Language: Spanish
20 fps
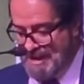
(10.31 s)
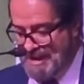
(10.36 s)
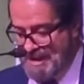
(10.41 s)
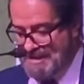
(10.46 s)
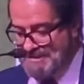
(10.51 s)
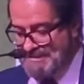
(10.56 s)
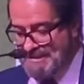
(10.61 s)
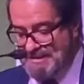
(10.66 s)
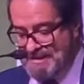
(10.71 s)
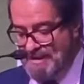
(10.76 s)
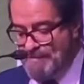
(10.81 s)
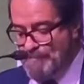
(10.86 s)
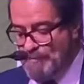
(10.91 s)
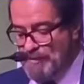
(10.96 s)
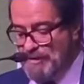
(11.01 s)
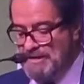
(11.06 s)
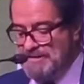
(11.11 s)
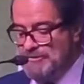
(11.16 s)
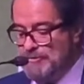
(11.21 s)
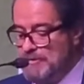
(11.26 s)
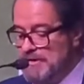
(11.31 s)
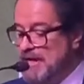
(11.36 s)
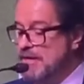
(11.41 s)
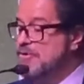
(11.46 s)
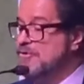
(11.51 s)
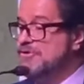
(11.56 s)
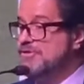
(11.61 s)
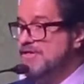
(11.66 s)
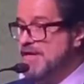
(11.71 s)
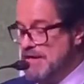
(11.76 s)
hace tiempo que surcan
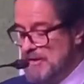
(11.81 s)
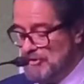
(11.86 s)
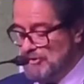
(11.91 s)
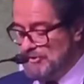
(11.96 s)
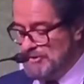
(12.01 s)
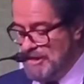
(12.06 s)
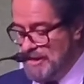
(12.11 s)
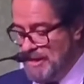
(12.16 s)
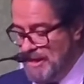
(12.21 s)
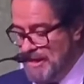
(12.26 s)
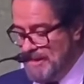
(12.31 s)
los cielos,